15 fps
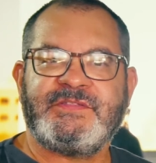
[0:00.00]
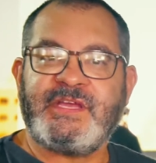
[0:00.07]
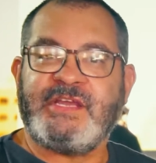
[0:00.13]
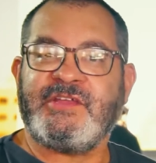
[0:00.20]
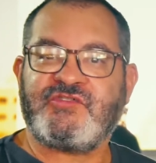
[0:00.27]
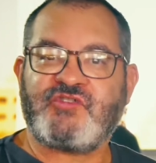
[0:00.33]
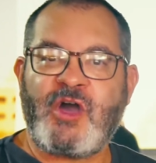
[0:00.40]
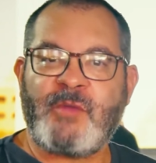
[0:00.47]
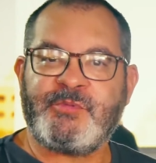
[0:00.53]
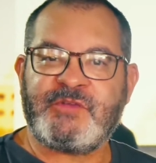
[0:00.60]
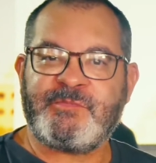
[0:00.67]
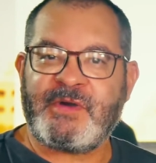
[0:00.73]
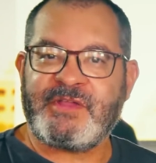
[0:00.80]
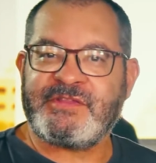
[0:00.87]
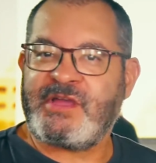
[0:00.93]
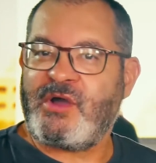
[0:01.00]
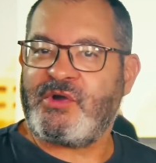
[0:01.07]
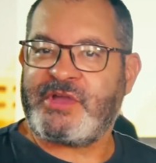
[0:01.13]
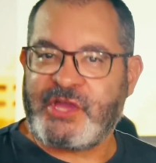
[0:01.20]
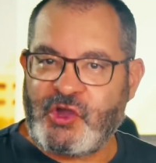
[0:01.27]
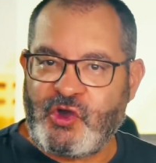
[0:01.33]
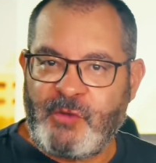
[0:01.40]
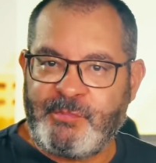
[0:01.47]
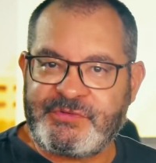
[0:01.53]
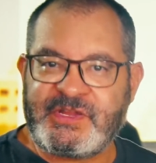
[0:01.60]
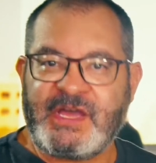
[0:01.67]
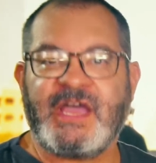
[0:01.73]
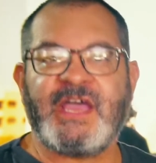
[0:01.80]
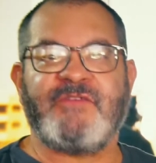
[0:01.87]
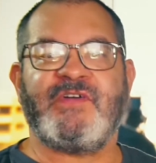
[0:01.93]
Telescópio espacial
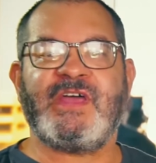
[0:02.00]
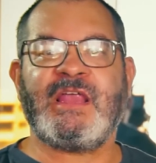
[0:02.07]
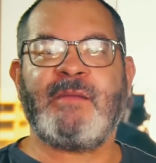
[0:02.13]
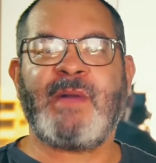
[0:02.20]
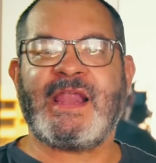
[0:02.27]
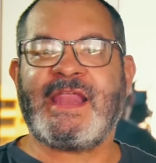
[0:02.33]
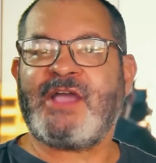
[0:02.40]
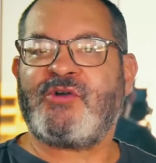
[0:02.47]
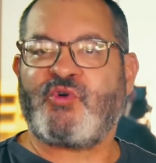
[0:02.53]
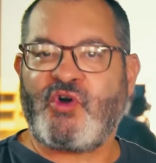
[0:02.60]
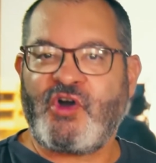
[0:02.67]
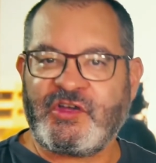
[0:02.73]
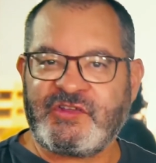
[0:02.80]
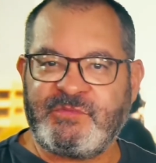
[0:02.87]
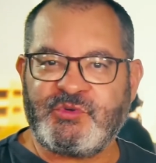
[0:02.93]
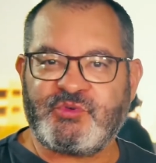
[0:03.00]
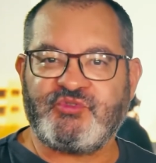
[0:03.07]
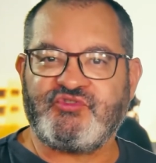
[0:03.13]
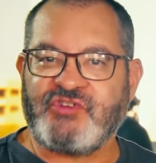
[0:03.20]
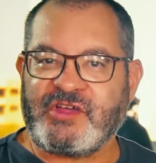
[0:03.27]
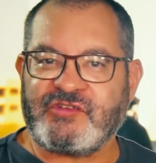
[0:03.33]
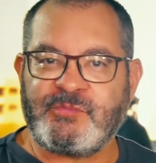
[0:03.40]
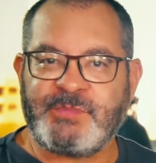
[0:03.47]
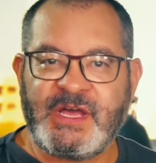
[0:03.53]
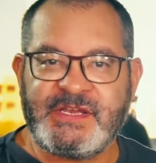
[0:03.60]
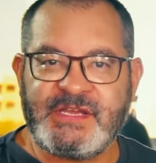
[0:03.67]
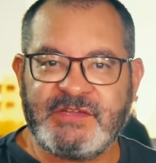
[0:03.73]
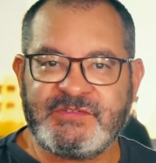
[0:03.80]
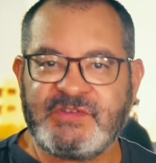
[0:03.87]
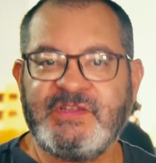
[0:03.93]
Keops revela balé cósmico de
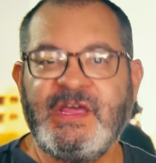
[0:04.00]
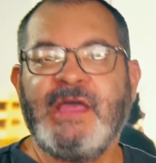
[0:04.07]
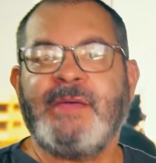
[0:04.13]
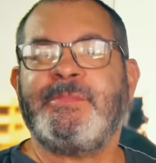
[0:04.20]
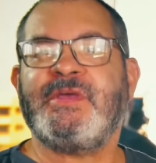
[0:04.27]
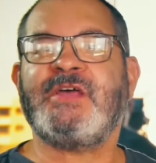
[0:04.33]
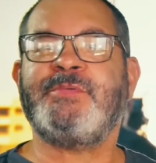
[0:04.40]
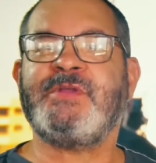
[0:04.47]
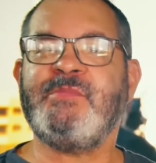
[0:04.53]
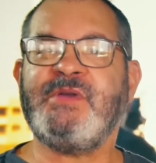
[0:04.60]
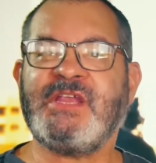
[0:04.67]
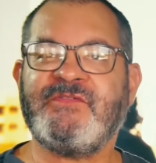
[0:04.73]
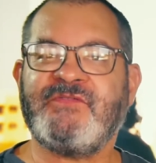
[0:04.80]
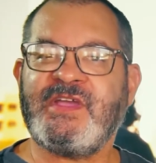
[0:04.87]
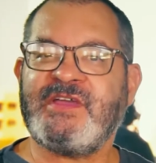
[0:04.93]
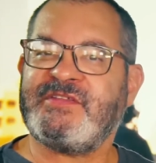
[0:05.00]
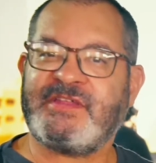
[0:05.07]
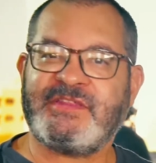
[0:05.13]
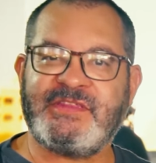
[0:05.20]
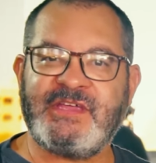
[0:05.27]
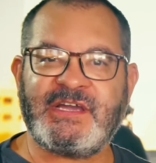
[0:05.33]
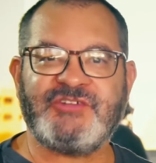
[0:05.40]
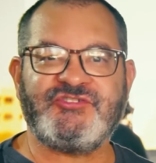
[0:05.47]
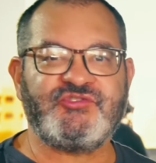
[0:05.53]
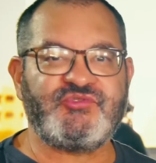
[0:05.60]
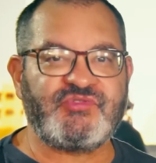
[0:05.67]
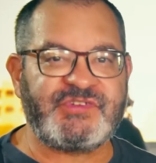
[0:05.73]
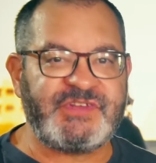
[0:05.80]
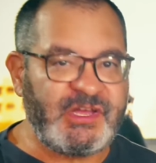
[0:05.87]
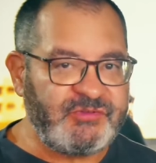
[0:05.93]
exoplanetas pela primeira vez a cerca de
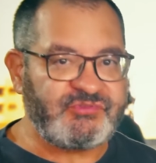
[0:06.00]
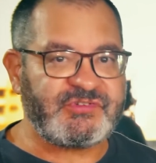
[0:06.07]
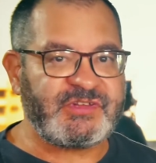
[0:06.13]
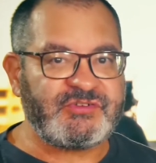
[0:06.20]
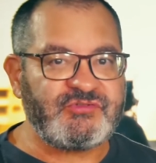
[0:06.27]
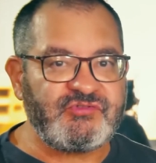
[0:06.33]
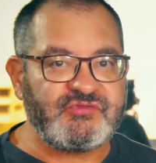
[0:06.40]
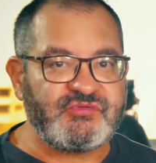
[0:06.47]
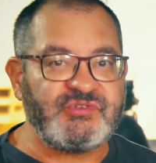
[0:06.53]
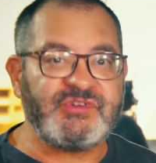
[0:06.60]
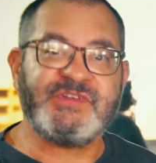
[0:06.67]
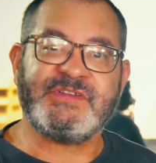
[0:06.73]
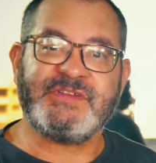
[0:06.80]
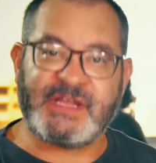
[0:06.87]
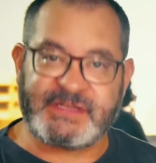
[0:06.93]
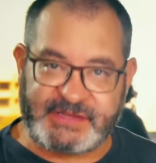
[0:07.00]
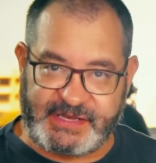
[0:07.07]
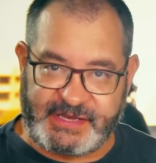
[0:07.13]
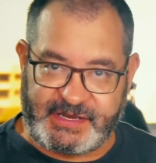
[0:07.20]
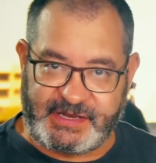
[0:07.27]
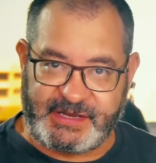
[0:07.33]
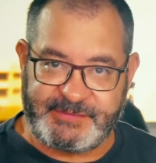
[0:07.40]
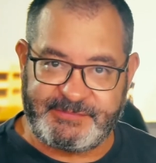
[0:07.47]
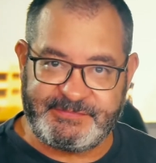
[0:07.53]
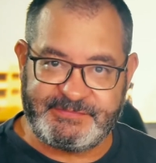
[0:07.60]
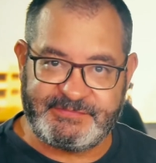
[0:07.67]
200 anos-luz da Terra.